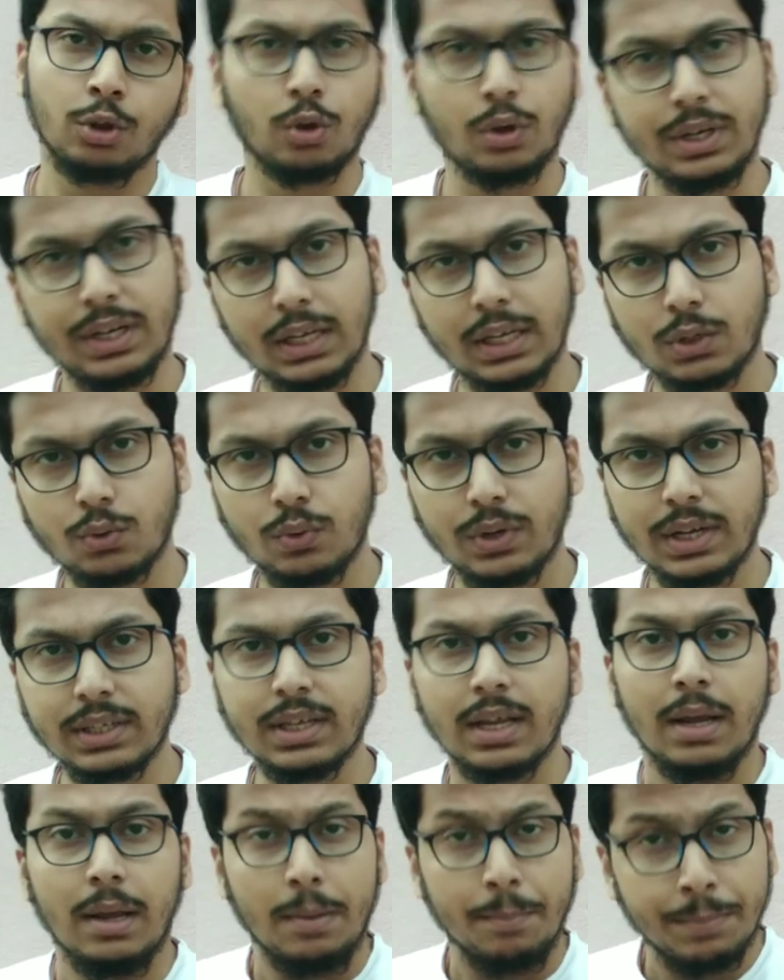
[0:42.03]
तो डियर
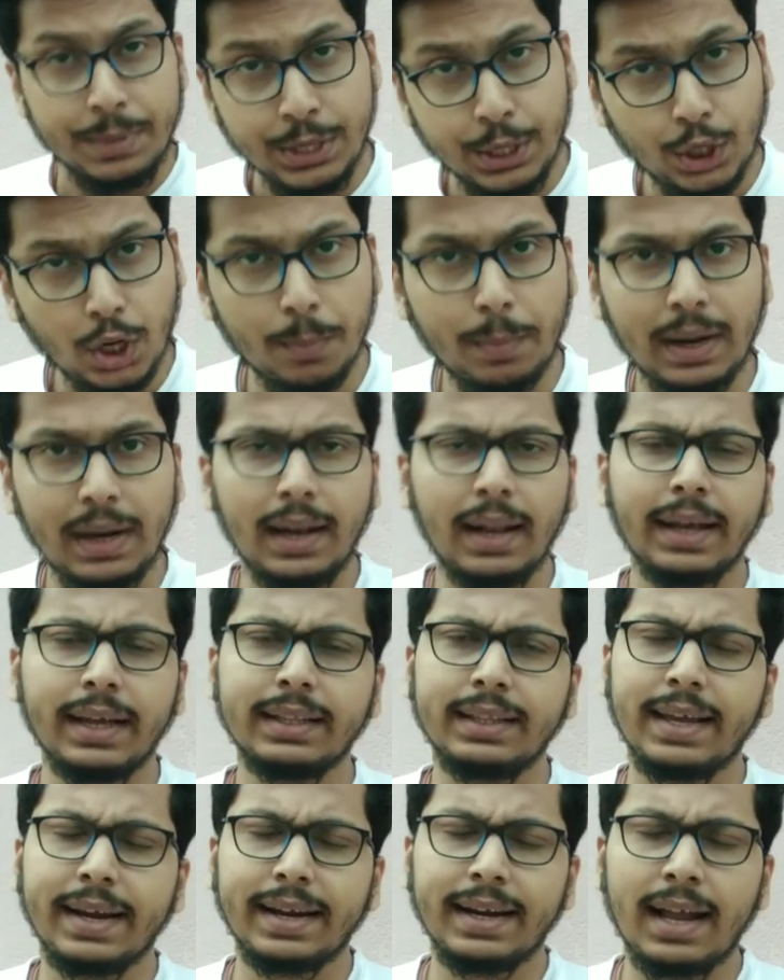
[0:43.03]
स्टूडेंट्स वीडियो को मन
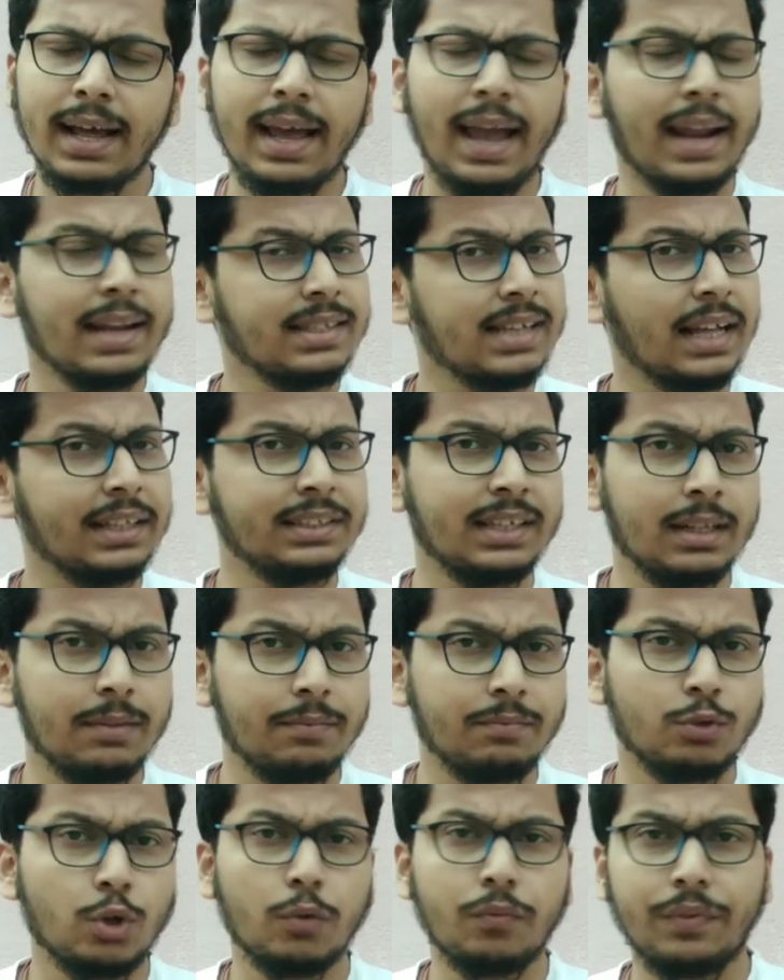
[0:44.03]
लगे देखना एंड साथ
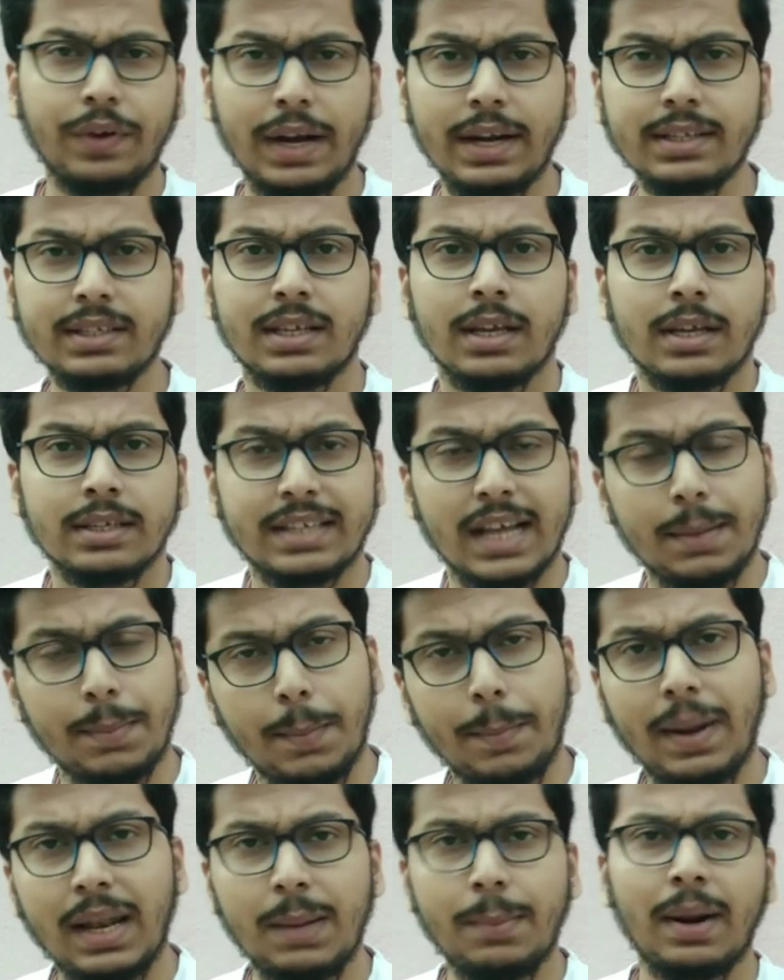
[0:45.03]
साथ जो फ्रेंड्स चैनल
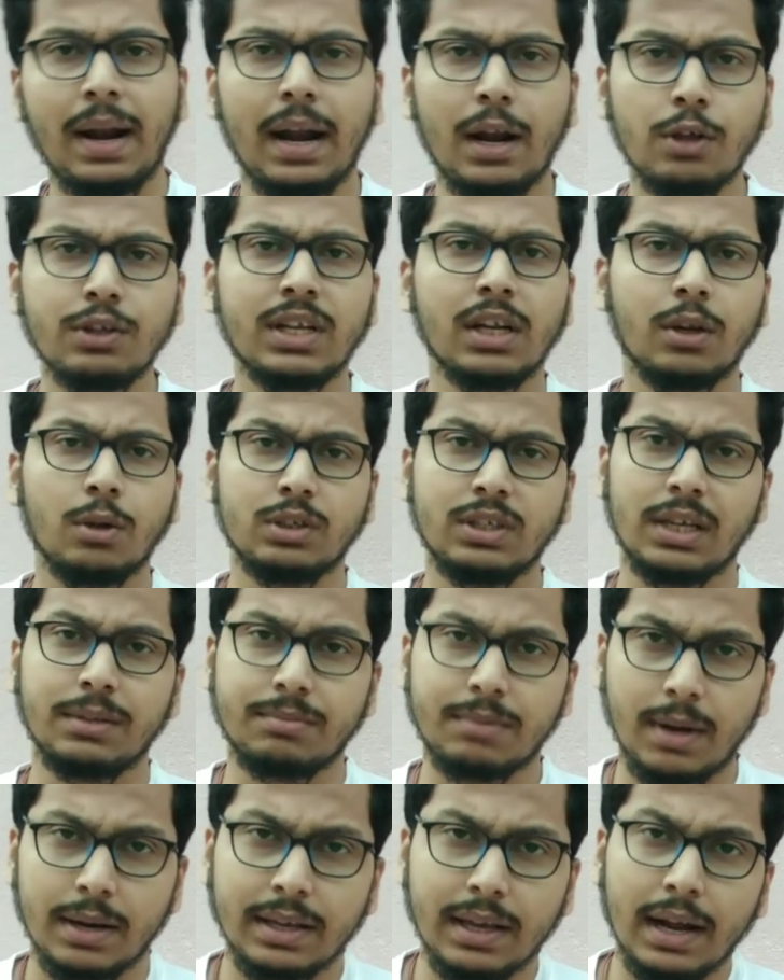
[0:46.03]
पे पहली बार आ रहे हो चैनल को
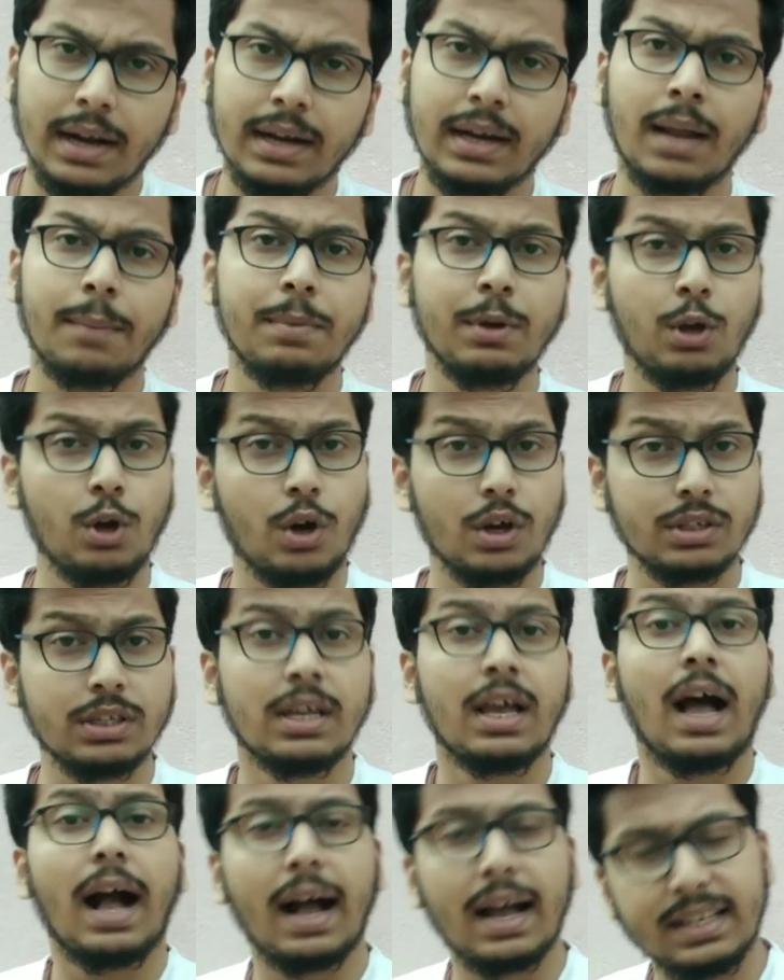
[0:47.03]
सब्सक्राइब करना बिकॉज
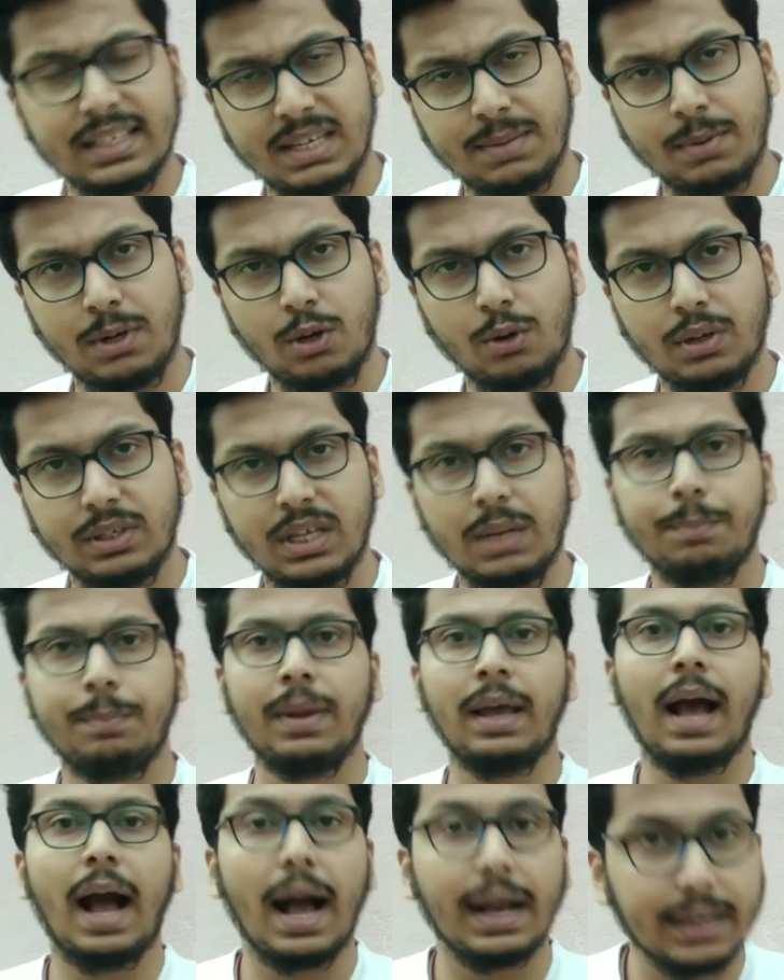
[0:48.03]
अगस्त मेडिकेशन
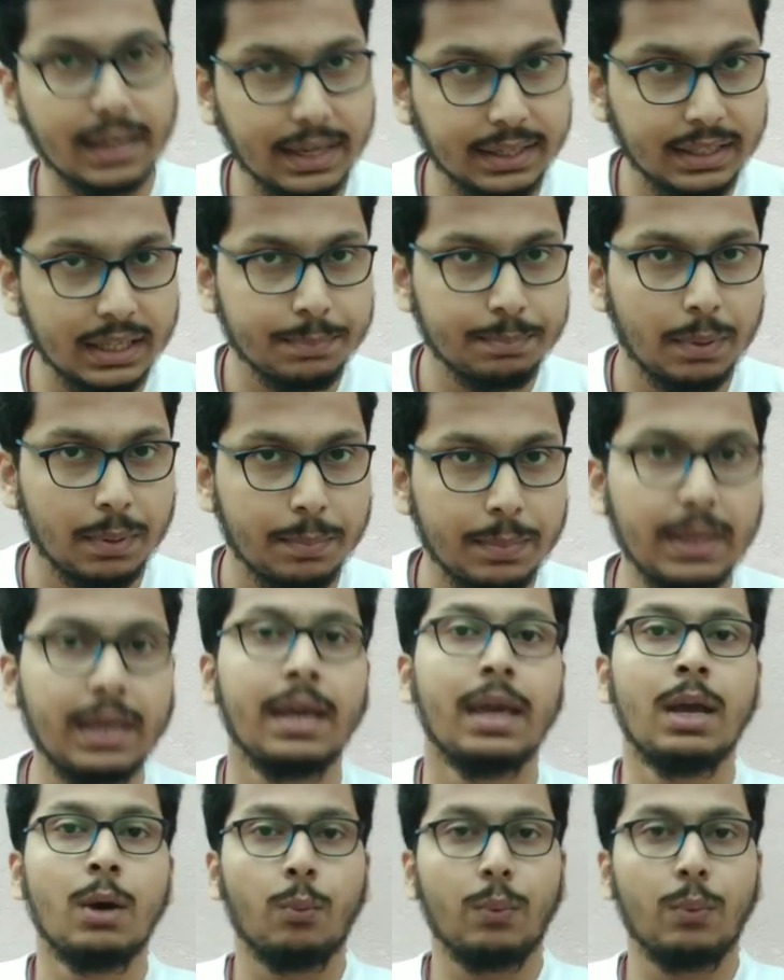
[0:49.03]
पे आगे के दिन पे भी